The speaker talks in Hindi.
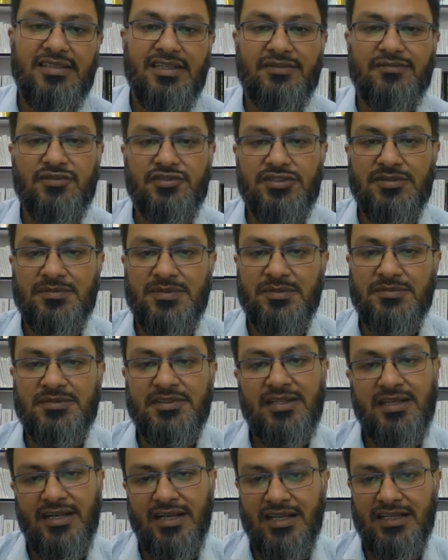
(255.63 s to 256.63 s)
तरफ वो सिम्टम्स
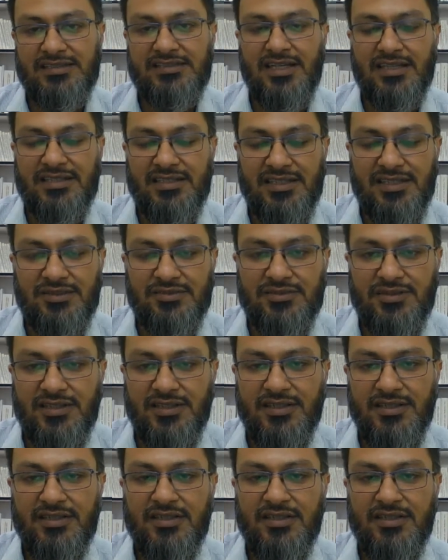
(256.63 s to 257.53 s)
ले जाते हैं उसे